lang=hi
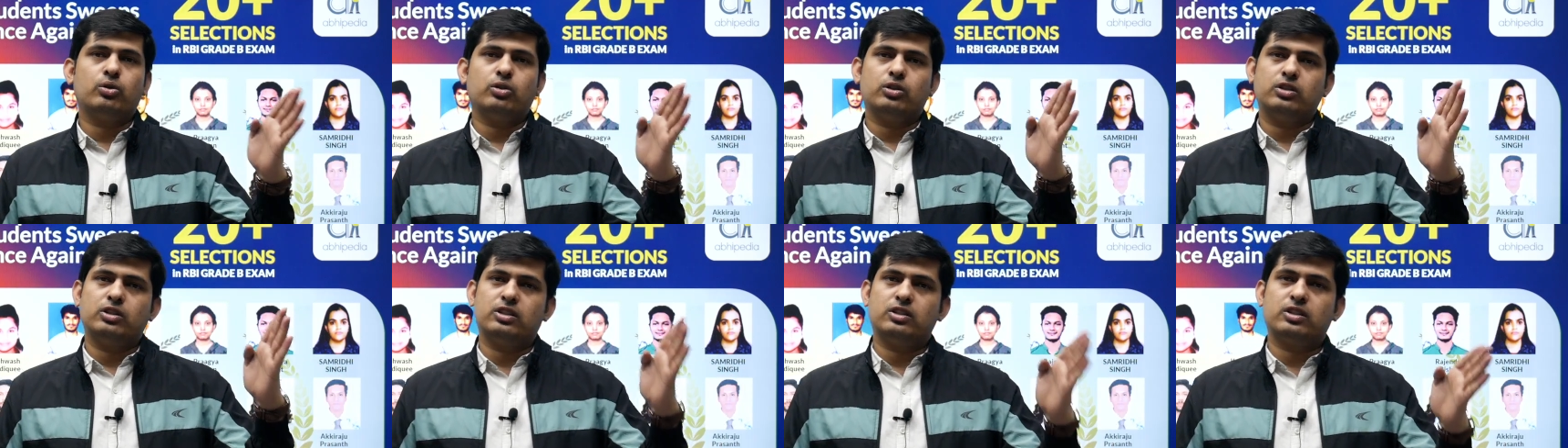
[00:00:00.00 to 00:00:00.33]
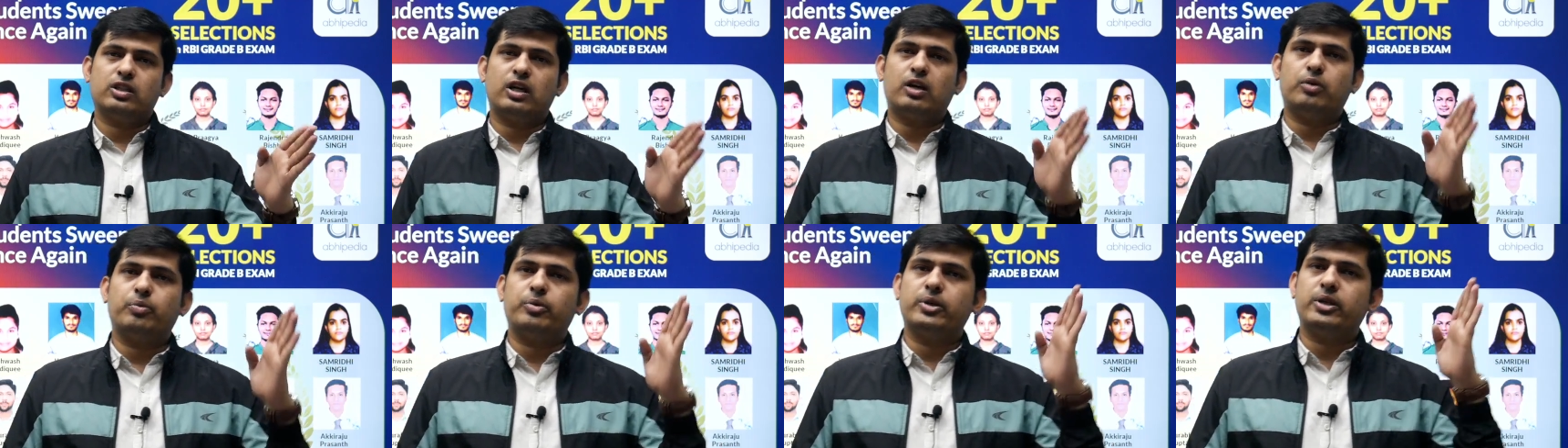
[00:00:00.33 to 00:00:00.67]
जिस
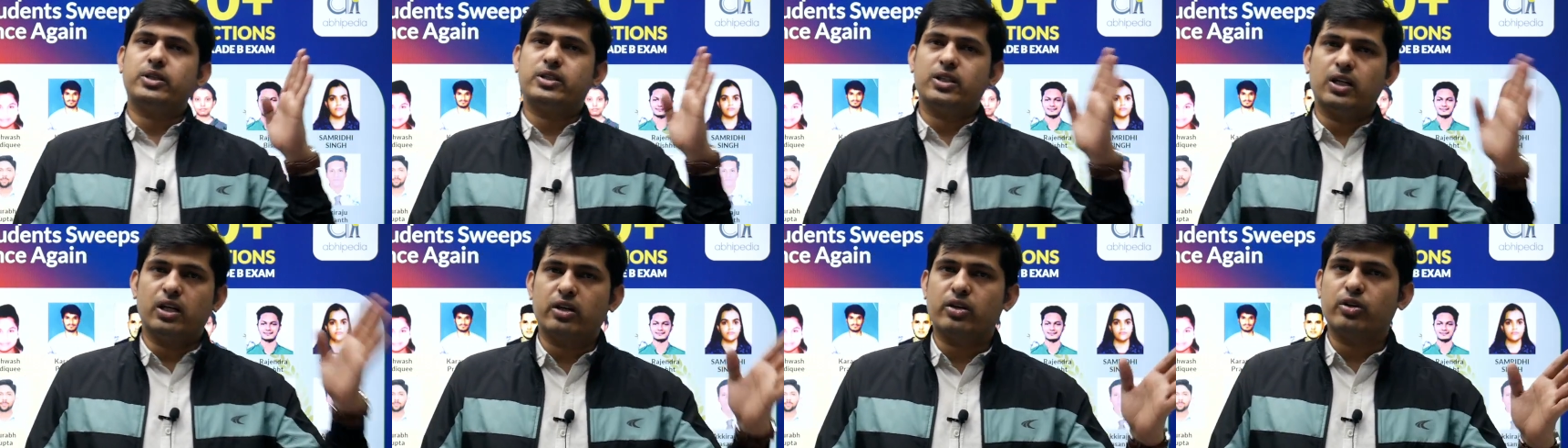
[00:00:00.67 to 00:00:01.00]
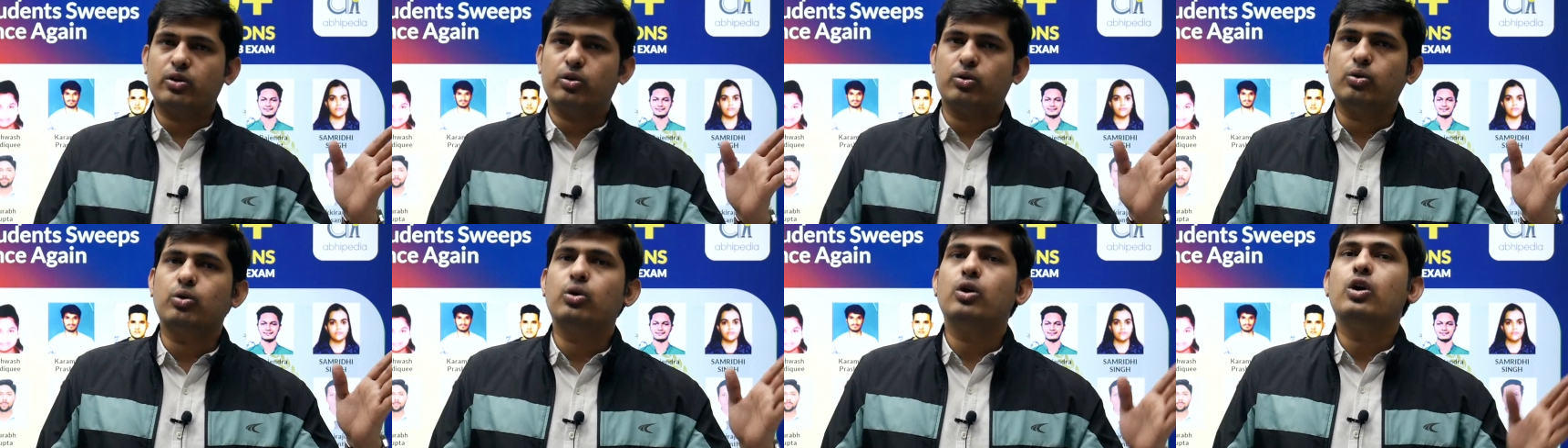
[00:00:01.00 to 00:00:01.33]
राह पे चल रहे
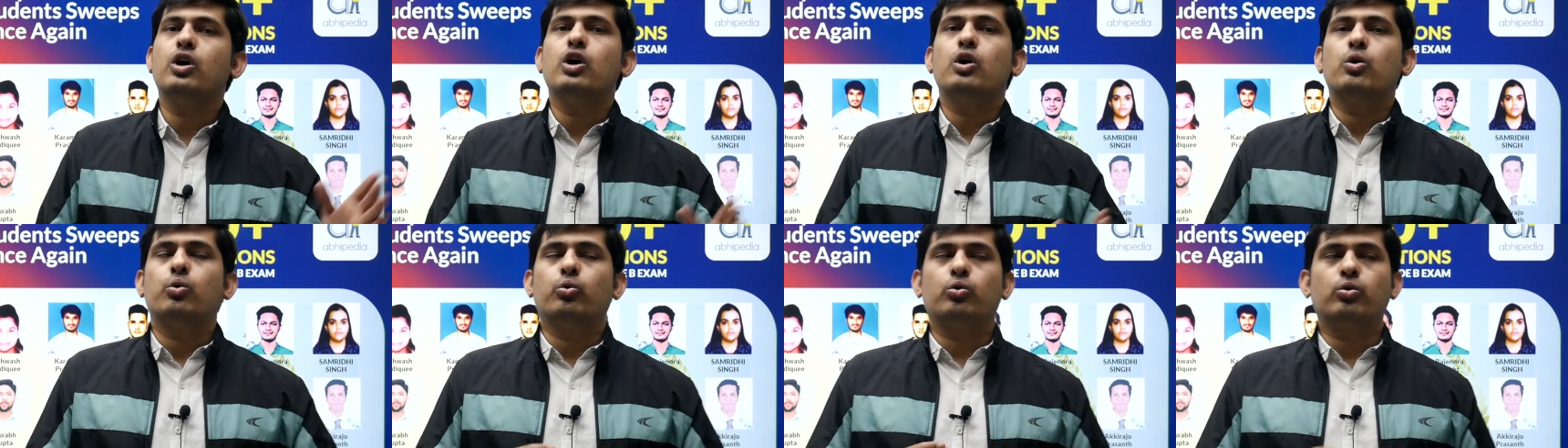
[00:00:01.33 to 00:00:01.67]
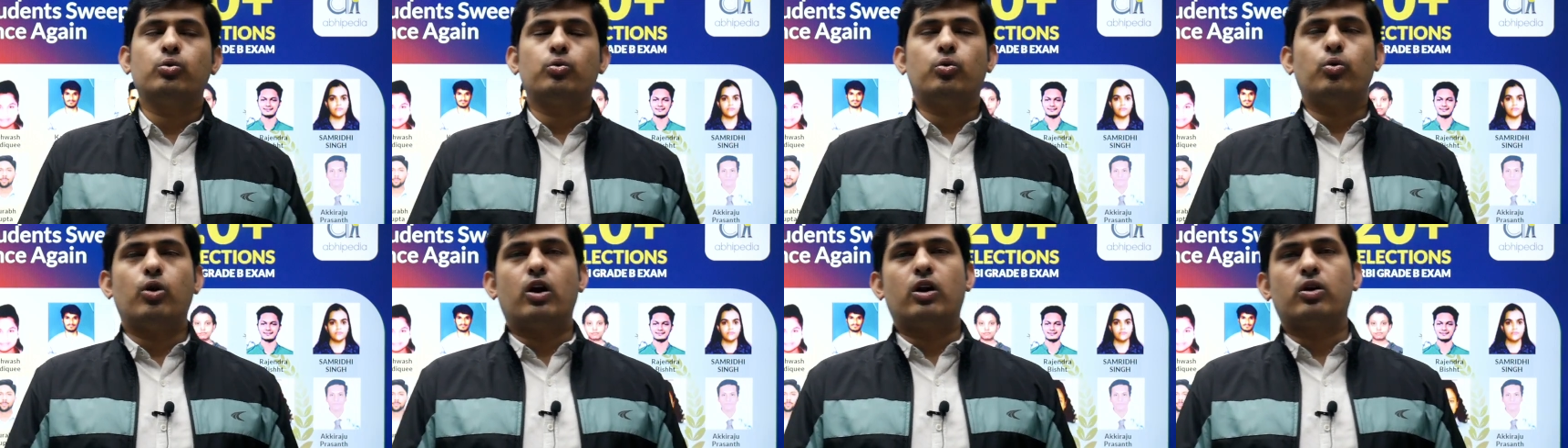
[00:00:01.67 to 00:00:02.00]
हो उन
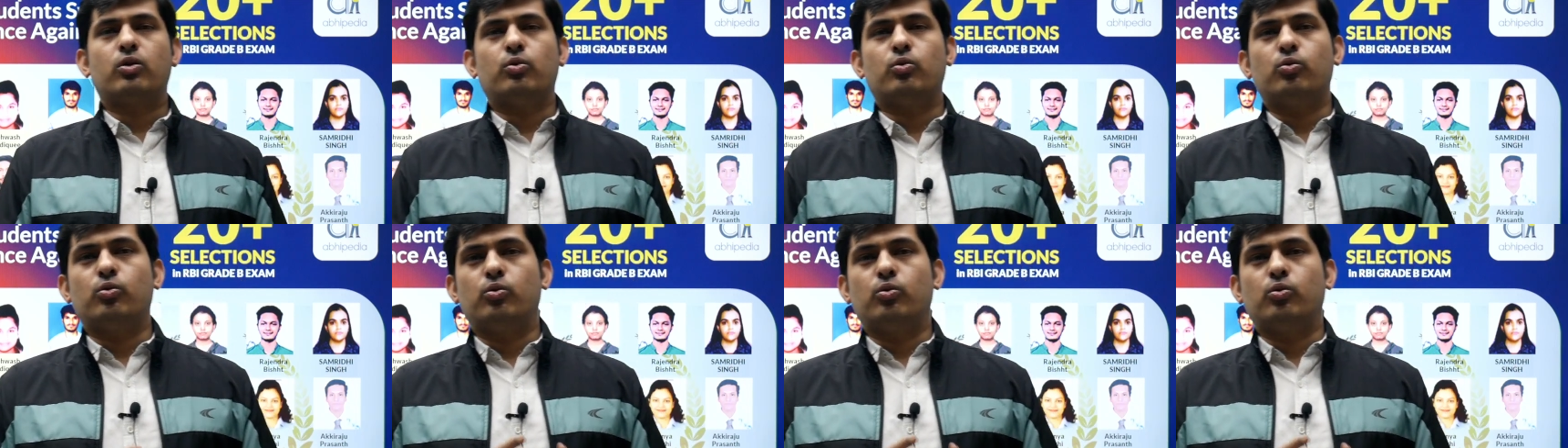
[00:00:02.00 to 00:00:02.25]
और